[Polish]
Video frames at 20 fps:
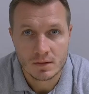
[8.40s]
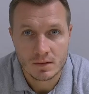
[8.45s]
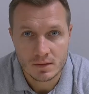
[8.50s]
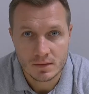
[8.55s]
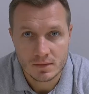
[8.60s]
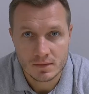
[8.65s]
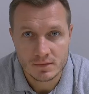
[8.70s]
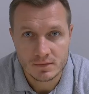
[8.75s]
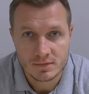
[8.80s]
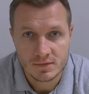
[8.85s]

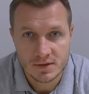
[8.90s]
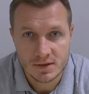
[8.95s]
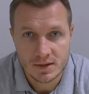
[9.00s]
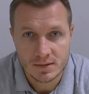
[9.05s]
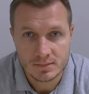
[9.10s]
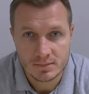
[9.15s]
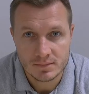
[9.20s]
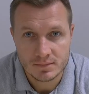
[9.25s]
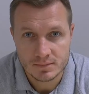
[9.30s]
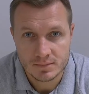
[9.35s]
E,
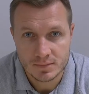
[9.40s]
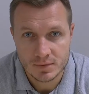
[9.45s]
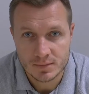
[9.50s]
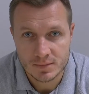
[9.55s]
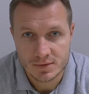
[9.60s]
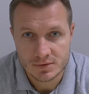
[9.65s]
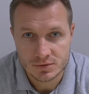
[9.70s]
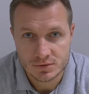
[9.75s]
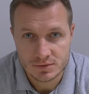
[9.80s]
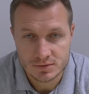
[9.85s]
witam po
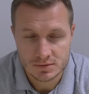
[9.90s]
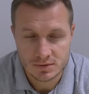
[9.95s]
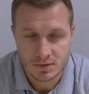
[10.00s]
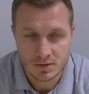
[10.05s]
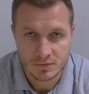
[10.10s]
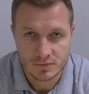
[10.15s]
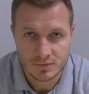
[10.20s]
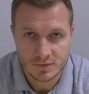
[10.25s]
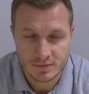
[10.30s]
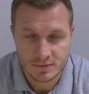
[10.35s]
meczu z
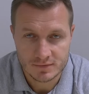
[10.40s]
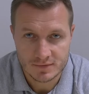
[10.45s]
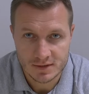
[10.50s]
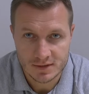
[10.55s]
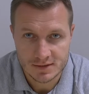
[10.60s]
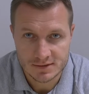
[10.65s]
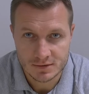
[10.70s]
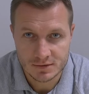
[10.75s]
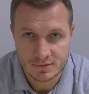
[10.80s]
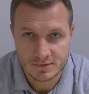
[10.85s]
Lejówkiem
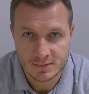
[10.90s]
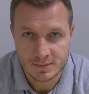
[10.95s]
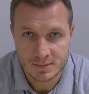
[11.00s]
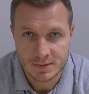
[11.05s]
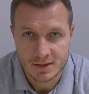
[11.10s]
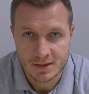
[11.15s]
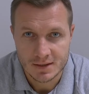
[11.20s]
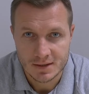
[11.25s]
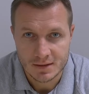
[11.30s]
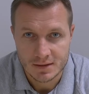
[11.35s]

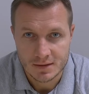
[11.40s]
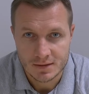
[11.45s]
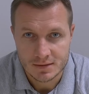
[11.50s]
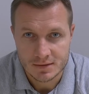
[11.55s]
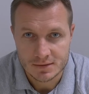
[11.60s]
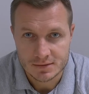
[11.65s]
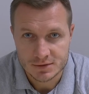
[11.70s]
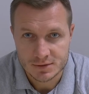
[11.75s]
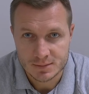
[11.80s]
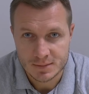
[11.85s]
wyjazdowym.
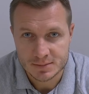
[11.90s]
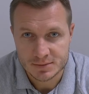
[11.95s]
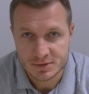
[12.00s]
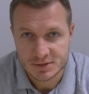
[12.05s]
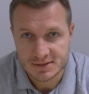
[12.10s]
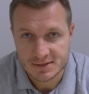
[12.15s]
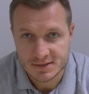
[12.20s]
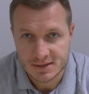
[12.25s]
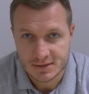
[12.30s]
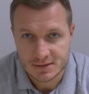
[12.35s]
E, trzeba
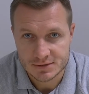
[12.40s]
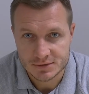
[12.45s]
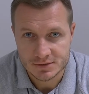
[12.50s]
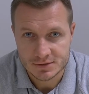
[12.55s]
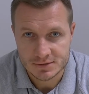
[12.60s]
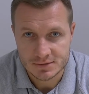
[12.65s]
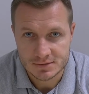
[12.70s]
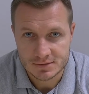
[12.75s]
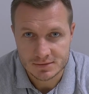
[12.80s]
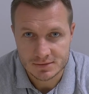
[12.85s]

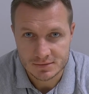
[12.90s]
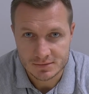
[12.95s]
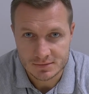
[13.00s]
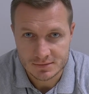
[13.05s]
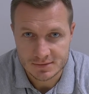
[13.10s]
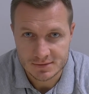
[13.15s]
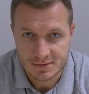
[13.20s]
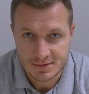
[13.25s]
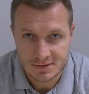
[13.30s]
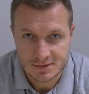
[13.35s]
przyznać e,
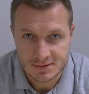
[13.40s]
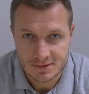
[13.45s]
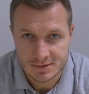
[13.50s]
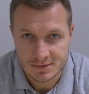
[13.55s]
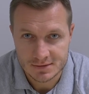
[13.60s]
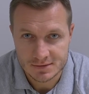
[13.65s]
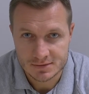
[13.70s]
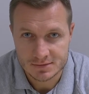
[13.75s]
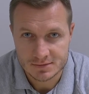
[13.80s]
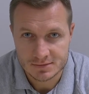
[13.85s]
no, z,
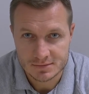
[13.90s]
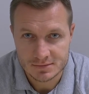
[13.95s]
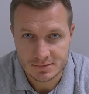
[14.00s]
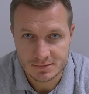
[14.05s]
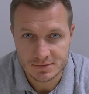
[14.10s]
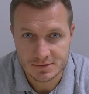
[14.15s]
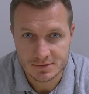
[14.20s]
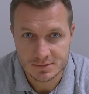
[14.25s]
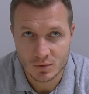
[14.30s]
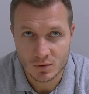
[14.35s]

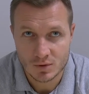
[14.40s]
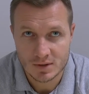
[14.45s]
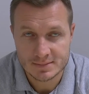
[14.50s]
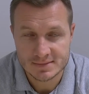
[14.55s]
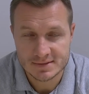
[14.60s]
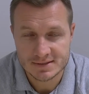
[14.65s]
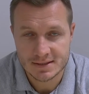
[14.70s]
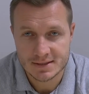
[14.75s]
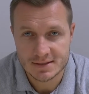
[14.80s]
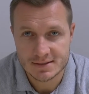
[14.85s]
z
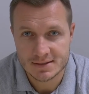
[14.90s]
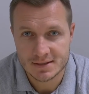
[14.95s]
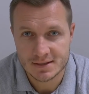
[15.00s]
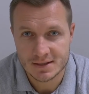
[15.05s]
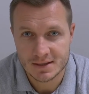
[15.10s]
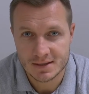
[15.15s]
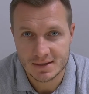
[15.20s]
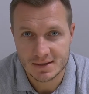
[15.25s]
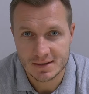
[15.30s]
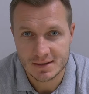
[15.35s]
bólem
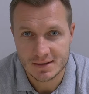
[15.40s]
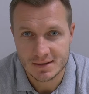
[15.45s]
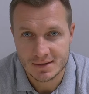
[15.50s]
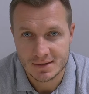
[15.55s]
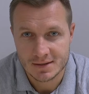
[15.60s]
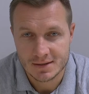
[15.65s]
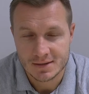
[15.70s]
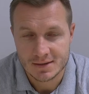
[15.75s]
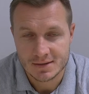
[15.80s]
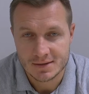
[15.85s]
serca,
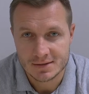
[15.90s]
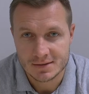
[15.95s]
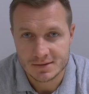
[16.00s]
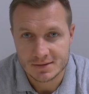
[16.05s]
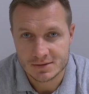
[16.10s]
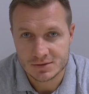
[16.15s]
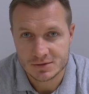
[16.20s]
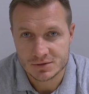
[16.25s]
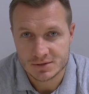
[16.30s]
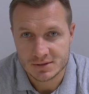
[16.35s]

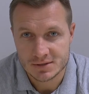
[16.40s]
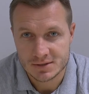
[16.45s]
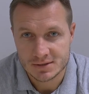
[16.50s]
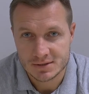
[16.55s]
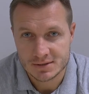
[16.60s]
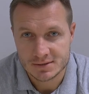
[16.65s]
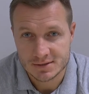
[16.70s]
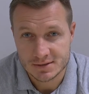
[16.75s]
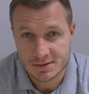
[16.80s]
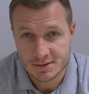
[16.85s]

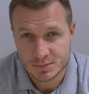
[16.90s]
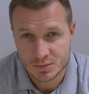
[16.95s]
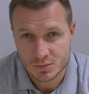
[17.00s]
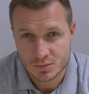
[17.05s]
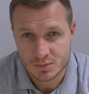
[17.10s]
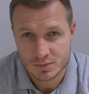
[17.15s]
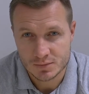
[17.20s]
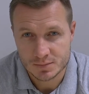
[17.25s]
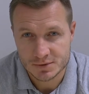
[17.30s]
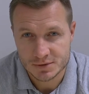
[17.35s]
że
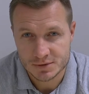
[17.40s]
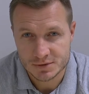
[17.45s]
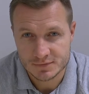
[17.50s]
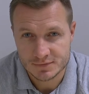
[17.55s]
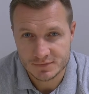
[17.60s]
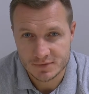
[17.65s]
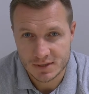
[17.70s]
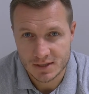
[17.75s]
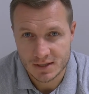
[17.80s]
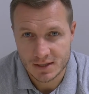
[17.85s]
zespół
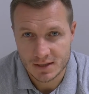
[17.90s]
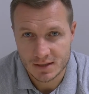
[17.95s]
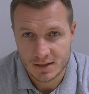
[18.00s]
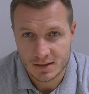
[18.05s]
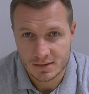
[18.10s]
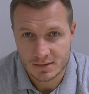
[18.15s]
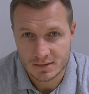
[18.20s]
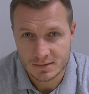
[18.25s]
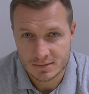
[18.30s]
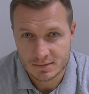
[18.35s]

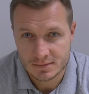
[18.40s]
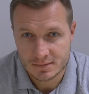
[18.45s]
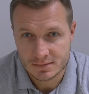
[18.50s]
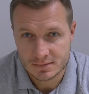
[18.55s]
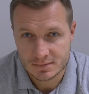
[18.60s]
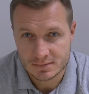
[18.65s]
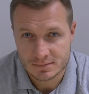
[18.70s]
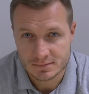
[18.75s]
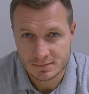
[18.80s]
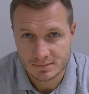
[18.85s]
przeciwnika
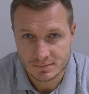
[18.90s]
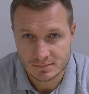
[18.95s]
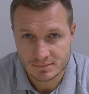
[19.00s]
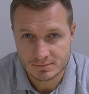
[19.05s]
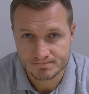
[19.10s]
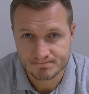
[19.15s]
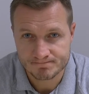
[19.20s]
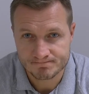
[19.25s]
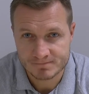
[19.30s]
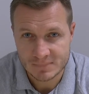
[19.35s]

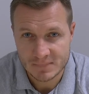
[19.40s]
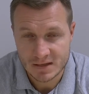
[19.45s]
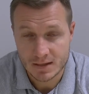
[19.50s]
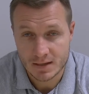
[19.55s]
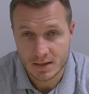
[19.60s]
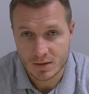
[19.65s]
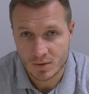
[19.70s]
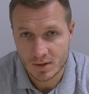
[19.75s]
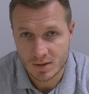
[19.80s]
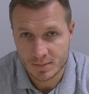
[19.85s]

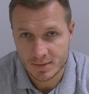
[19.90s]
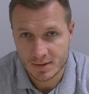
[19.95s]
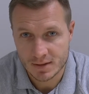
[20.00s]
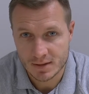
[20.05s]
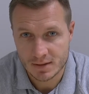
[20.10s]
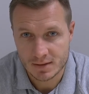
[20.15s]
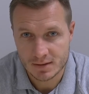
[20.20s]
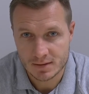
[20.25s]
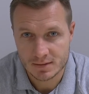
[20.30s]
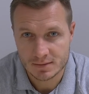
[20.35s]
grał
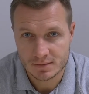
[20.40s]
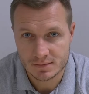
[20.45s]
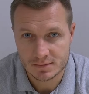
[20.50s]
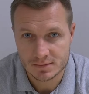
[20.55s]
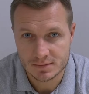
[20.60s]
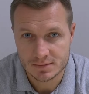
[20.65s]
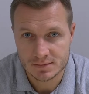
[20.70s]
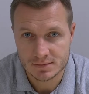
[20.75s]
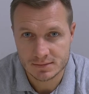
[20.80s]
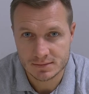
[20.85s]
lepiej,
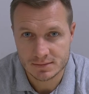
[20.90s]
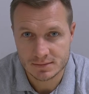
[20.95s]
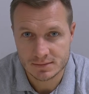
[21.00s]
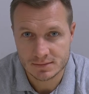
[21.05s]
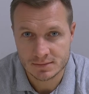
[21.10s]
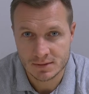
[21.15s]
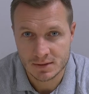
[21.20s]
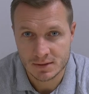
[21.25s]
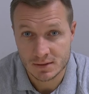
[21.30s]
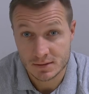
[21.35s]

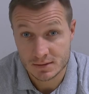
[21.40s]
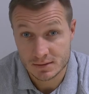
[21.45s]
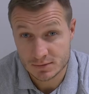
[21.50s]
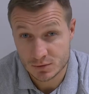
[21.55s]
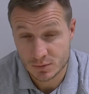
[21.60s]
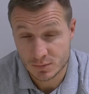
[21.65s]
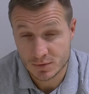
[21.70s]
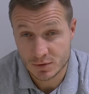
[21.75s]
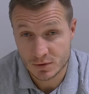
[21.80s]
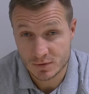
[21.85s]

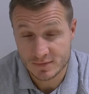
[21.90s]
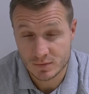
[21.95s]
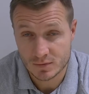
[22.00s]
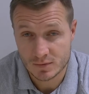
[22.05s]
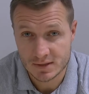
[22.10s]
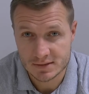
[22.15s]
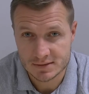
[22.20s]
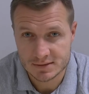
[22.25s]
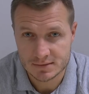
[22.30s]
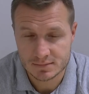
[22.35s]

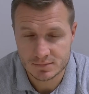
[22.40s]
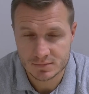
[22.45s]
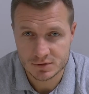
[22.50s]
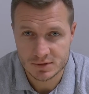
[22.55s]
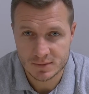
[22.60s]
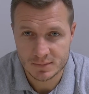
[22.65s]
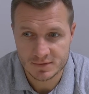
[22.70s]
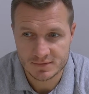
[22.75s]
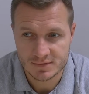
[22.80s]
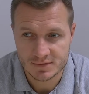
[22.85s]
zdominował nas,
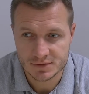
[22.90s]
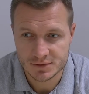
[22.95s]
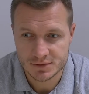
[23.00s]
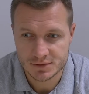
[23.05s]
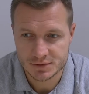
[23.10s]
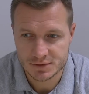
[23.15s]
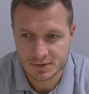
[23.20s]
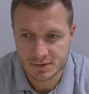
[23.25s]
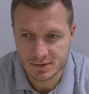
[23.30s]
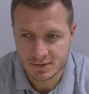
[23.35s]
można
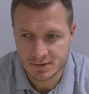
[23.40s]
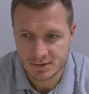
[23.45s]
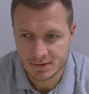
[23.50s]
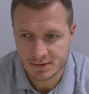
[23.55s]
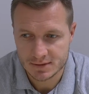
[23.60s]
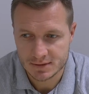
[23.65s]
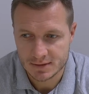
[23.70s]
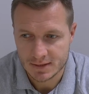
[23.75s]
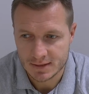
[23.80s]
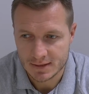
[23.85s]
powiedzieć,
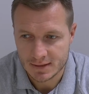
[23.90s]
i